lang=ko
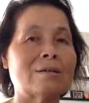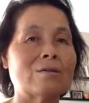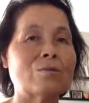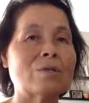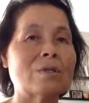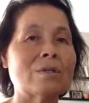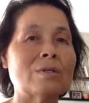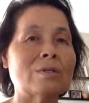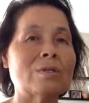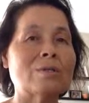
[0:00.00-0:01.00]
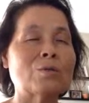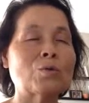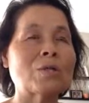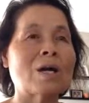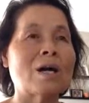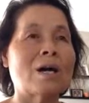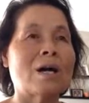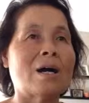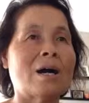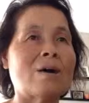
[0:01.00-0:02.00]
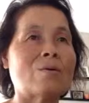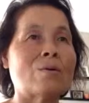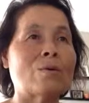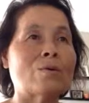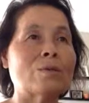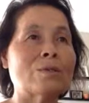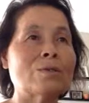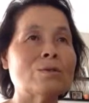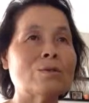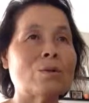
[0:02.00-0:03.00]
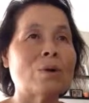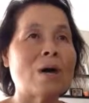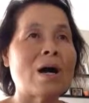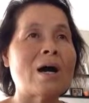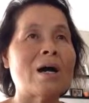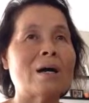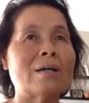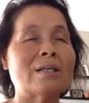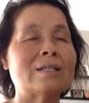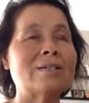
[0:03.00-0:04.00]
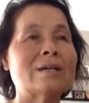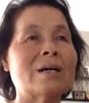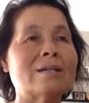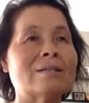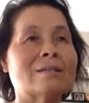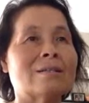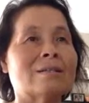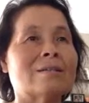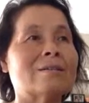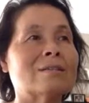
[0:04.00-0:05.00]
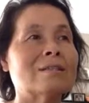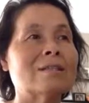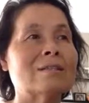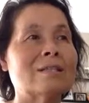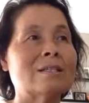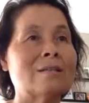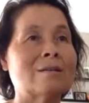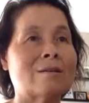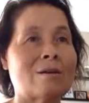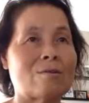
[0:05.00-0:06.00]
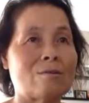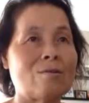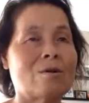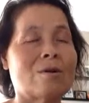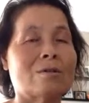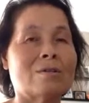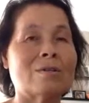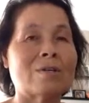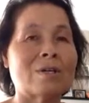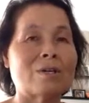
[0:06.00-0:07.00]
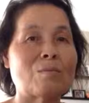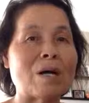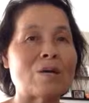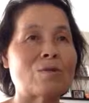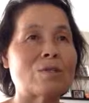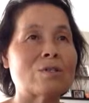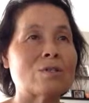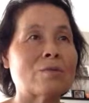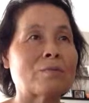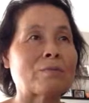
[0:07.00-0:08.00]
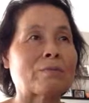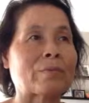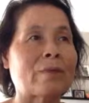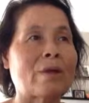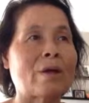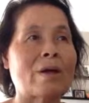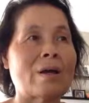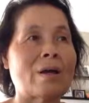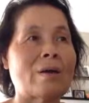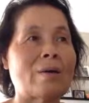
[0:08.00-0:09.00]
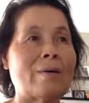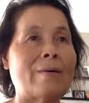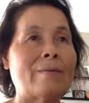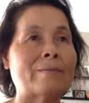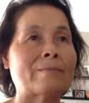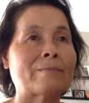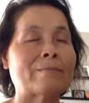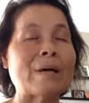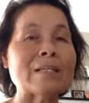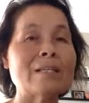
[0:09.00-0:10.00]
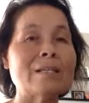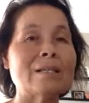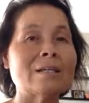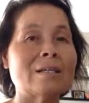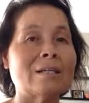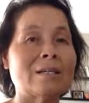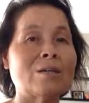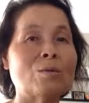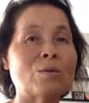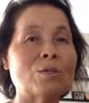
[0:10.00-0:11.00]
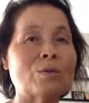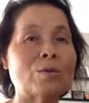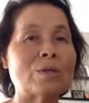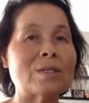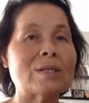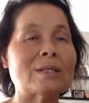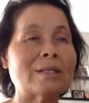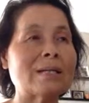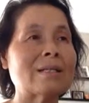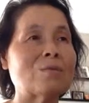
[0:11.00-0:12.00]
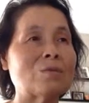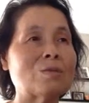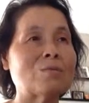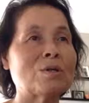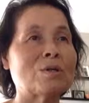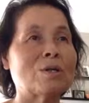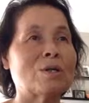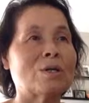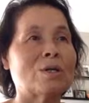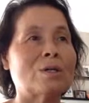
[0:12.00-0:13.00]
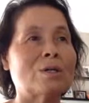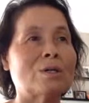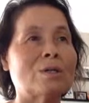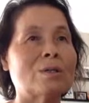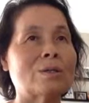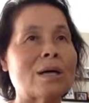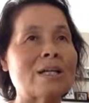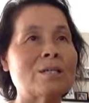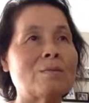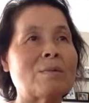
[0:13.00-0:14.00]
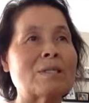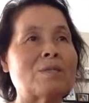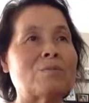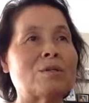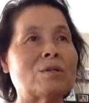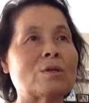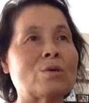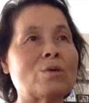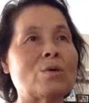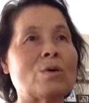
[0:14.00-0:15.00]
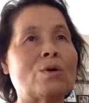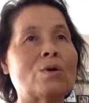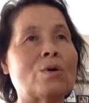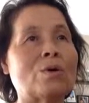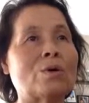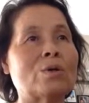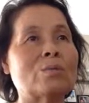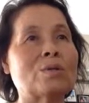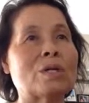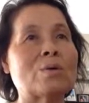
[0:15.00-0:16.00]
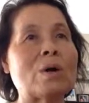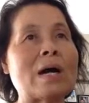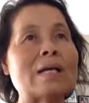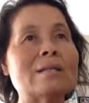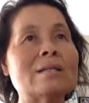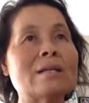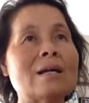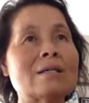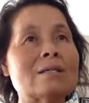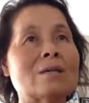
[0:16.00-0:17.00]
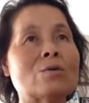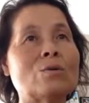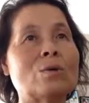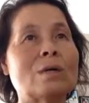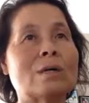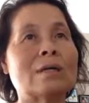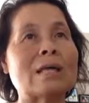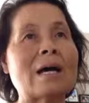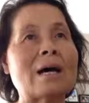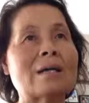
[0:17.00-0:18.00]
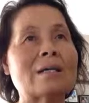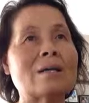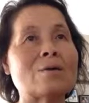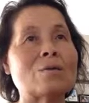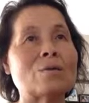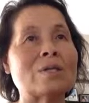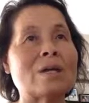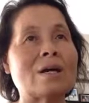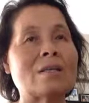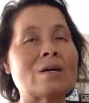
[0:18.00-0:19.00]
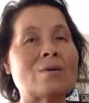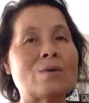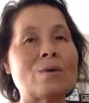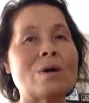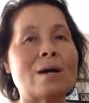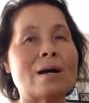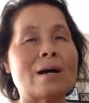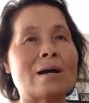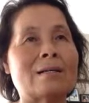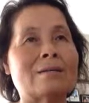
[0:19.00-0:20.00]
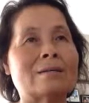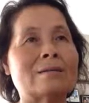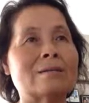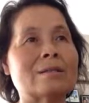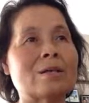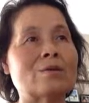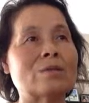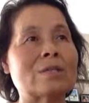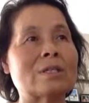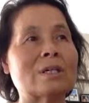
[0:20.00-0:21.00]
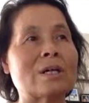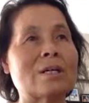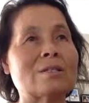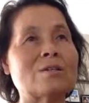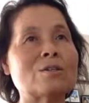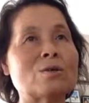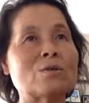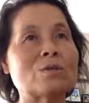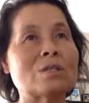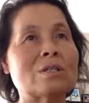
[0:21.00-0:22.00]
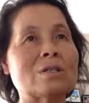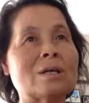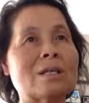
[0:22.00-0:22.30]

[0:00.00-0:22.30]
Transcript: 우리를 조사 하고 우리 스스로 아 인정하는 그런 일들이 있을 거라고 성경에는 말하고 있죠. 네, 어, 많이 읽어보시고 인생을 살다 보시면 그 하나님의 말씀이 결코 어려 어렵지 않고 아이들이라 할지라도 다 깨닫고 이해한다고 하는 그런 내용들이니까 성경으로 직접